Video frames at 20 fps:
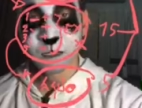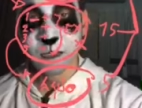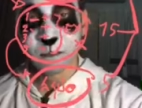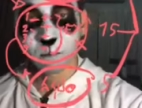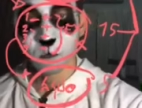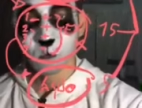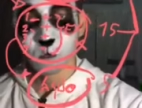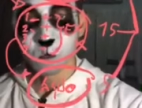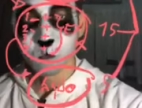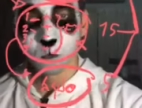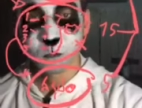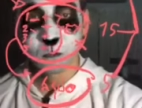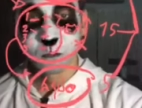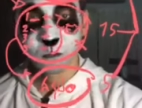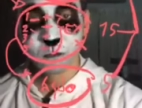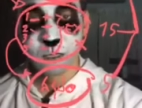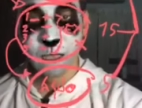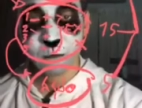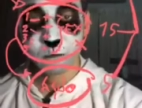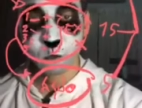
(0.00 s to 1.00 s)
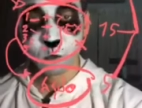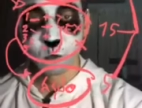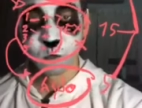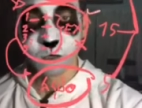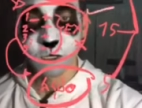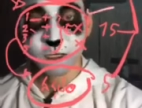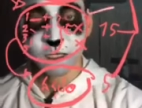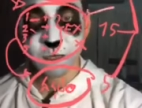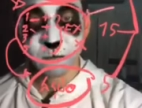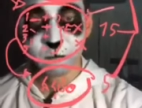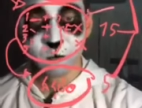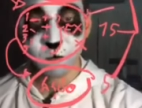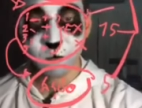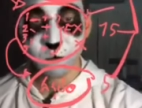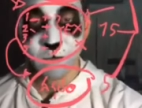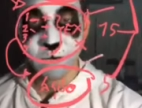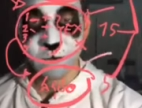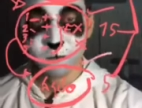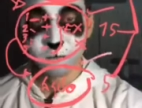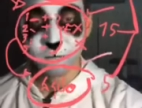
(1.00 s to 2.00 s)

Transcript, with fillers: ทำถูกทำถูกสเต็ปของมัน